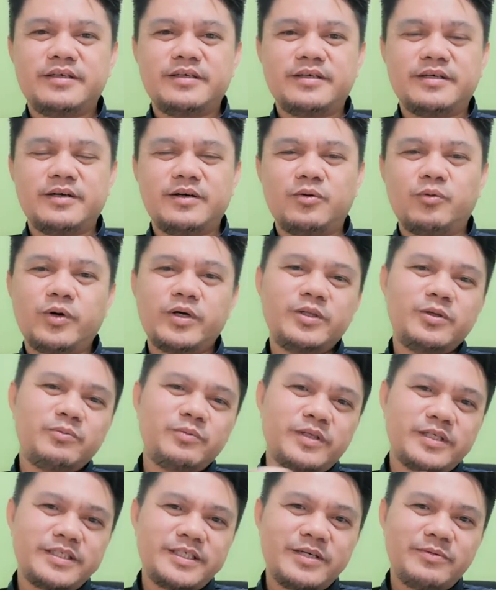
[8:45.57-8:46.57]
Uh, one of
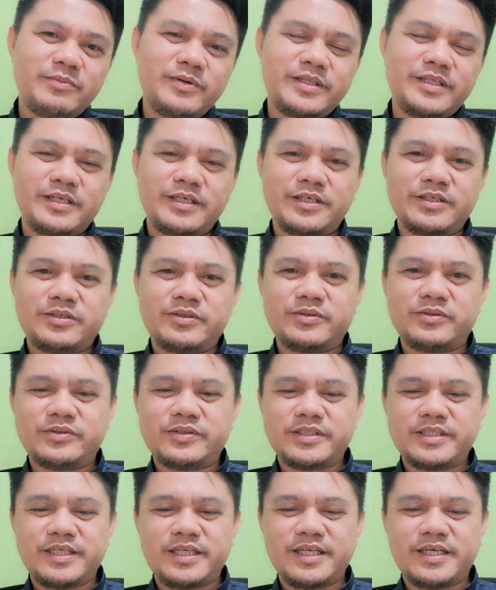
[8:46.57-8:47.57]
the seven na
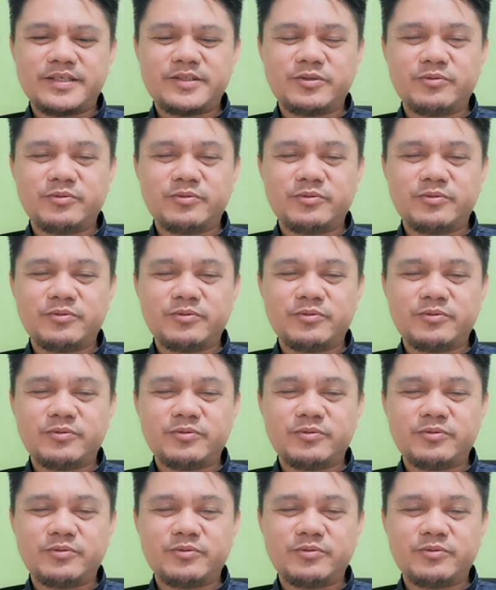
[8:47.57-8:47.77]
gi-choose nila.